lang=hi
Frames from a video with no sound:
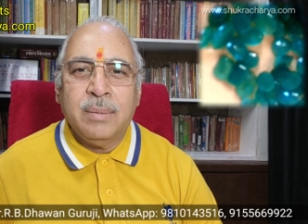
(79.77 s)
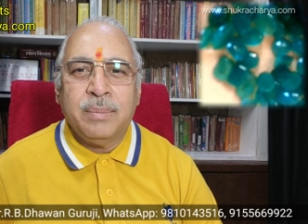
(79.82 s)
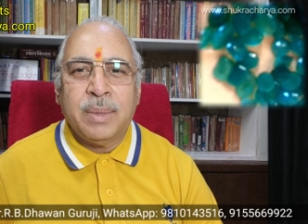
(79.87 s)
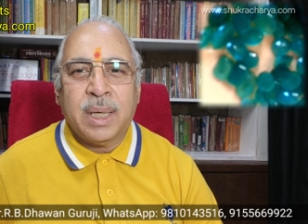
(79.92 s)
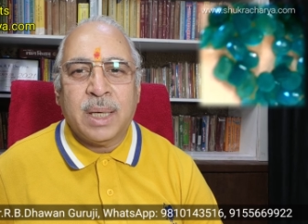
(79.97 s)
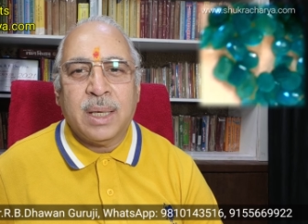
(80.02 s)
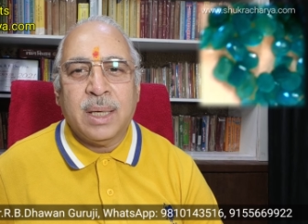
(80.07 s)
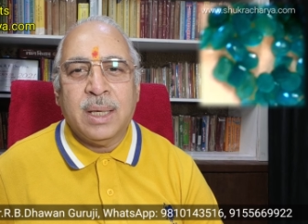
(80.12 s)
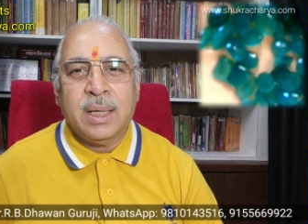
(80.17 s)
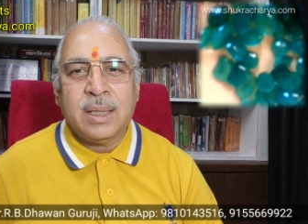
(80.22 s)

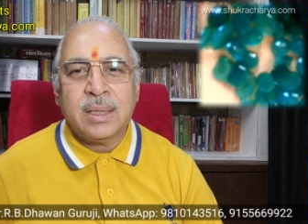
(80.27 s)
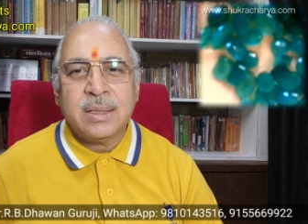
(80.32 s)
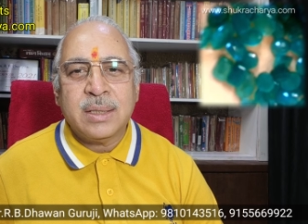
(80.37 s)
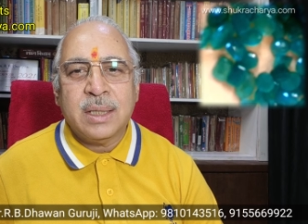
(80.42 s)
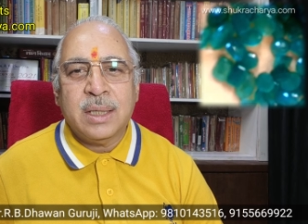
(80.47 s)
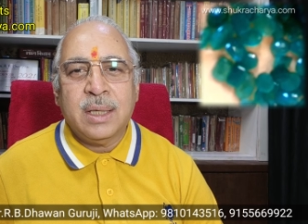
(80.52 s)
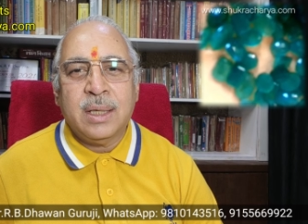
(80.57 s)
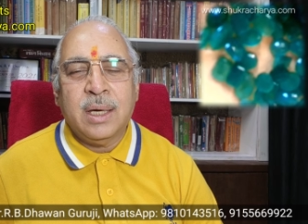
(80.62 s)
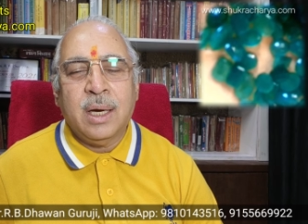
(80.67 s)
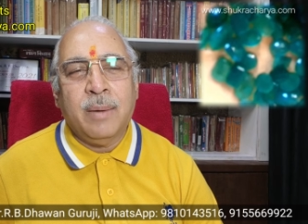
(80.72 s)
प्रकार
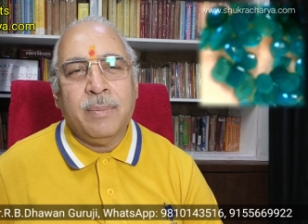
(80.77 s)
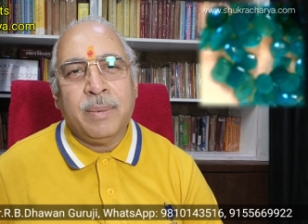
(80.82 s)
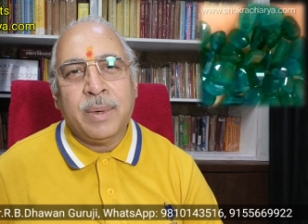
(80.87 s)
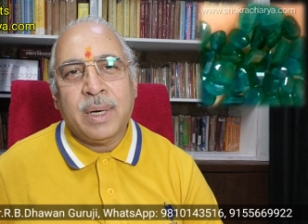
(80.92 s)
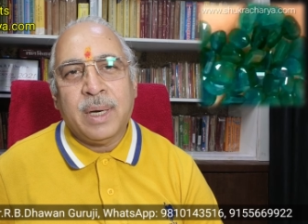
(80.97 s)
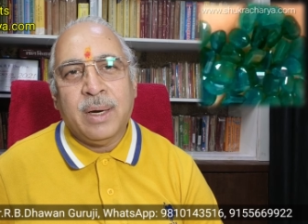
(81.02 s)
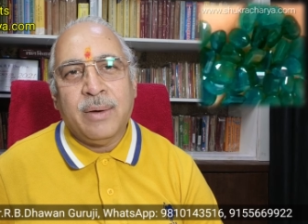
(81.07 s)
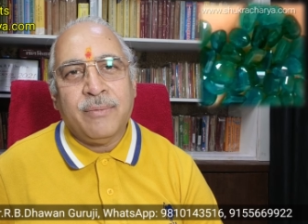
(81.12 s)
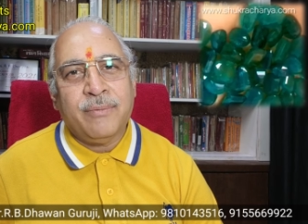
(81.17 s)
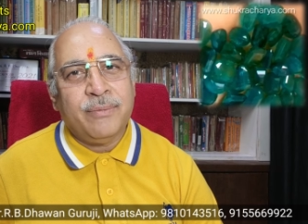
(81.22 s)
से
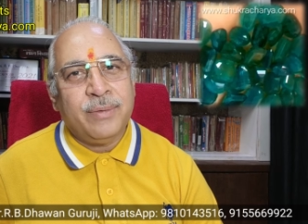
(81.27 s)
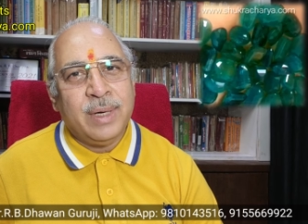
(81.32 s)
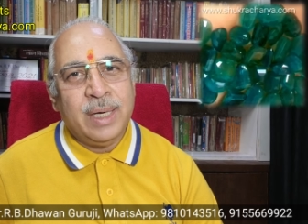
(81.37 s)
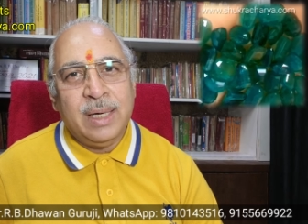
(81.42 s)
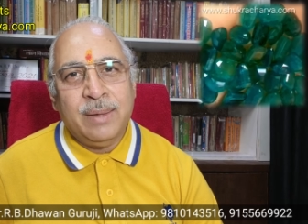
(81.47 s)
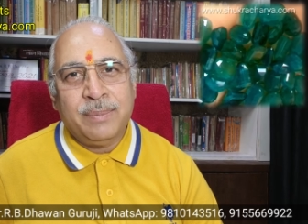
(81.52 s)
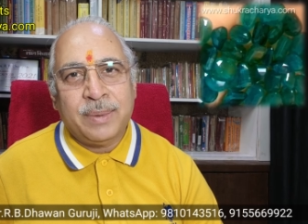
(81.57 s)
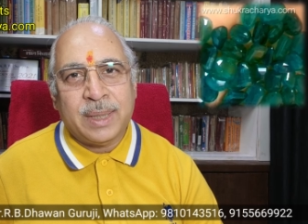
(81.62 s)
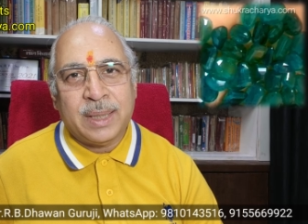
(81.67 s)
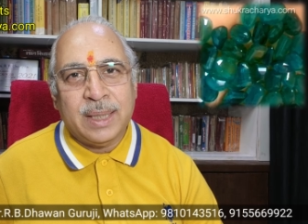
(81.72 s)
अपना
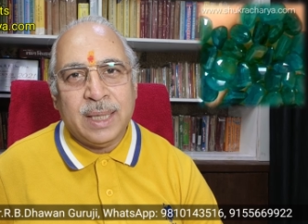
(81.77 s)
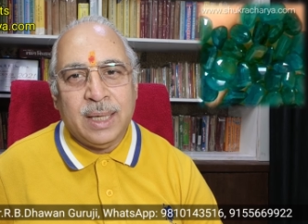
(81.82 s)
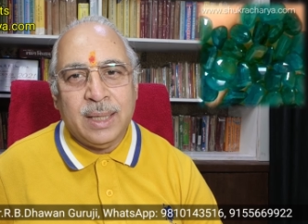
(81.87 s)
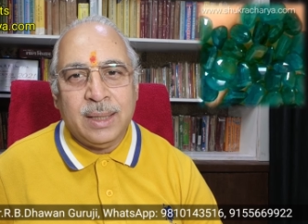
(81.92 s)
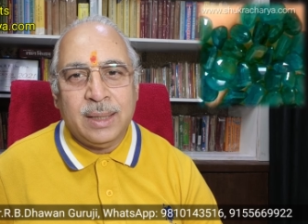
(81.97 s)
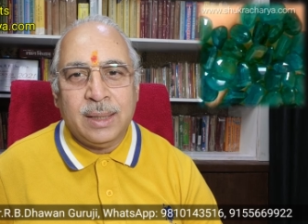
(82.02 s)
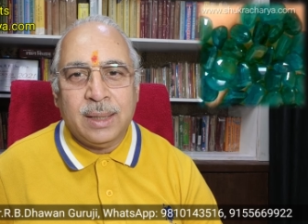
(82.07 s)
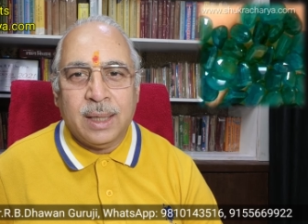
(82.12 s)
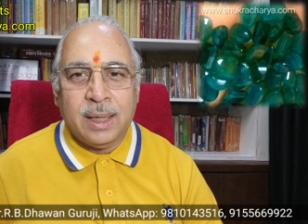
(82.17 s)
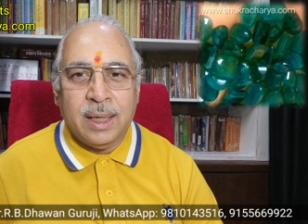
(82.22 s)
फल
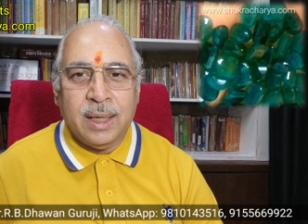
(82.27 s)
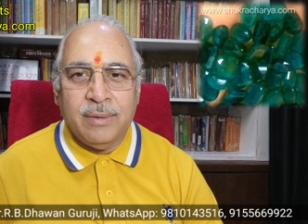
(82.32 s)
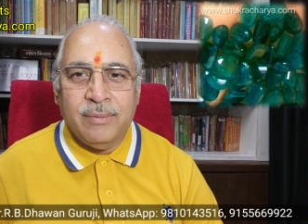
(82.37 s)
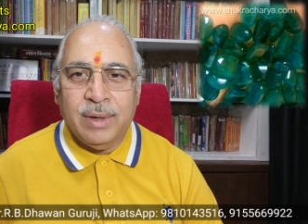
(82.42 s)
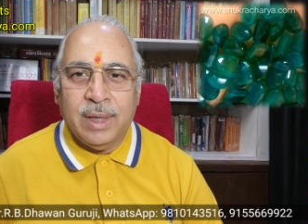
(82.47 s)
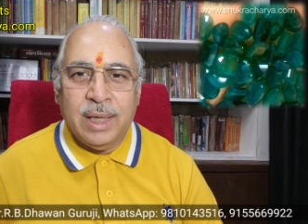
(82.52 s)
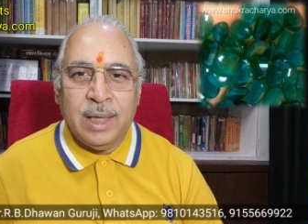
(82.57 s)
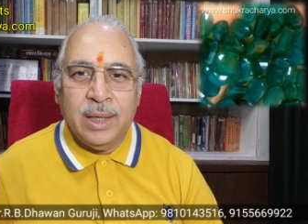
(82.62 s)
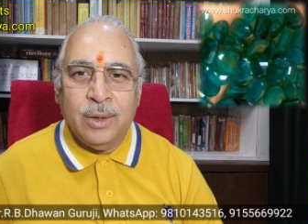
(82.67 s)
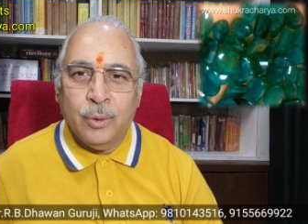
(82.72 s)
प्रदान करने
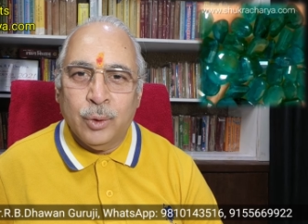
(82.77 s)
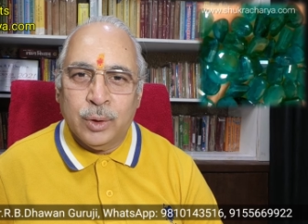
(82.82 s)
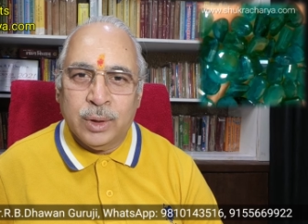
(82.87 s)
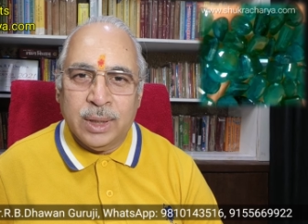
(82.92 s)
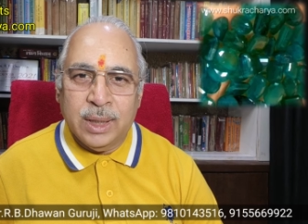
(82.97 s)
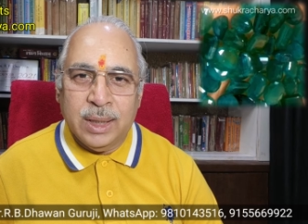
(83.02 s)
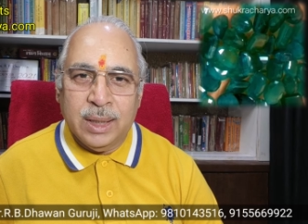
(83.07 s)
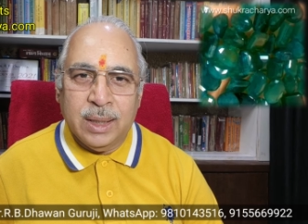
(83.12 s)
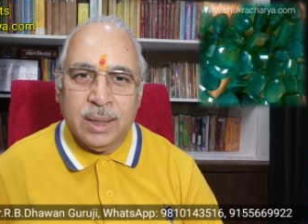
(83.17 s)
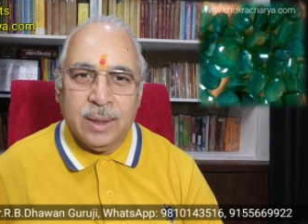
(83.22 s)
वाले
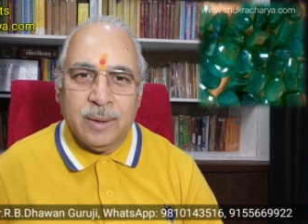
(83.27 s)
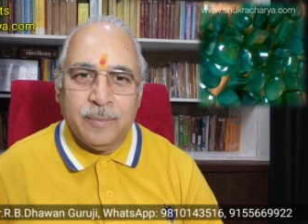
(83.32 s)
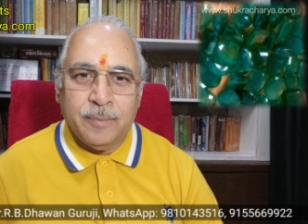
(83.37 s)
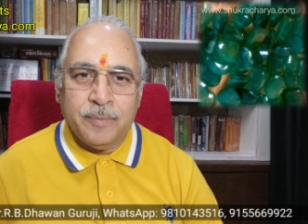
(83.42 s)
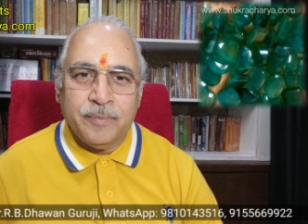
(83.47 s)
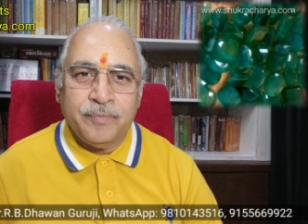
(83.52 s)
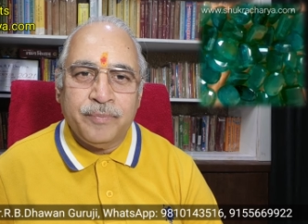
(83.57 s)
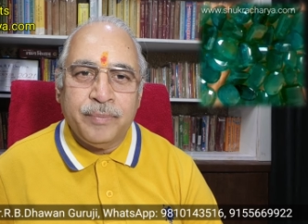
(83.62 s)
होते हैं